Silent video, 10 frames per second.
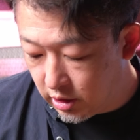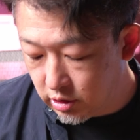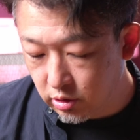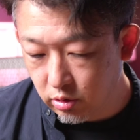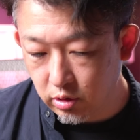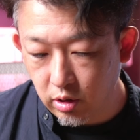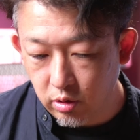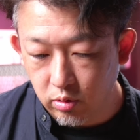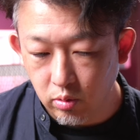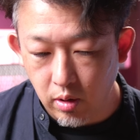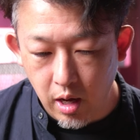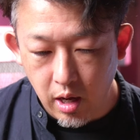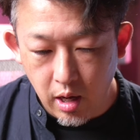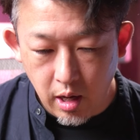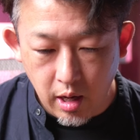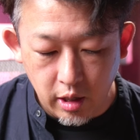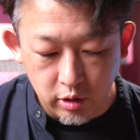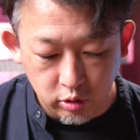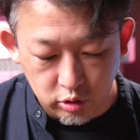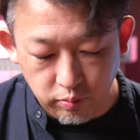するっていうのが
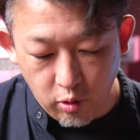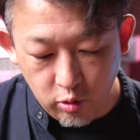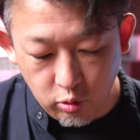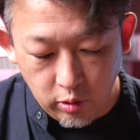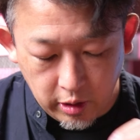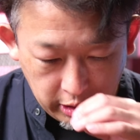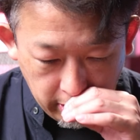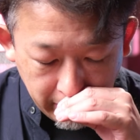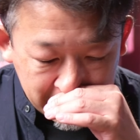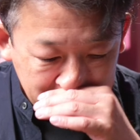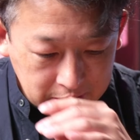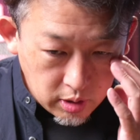一つポイントになってきます。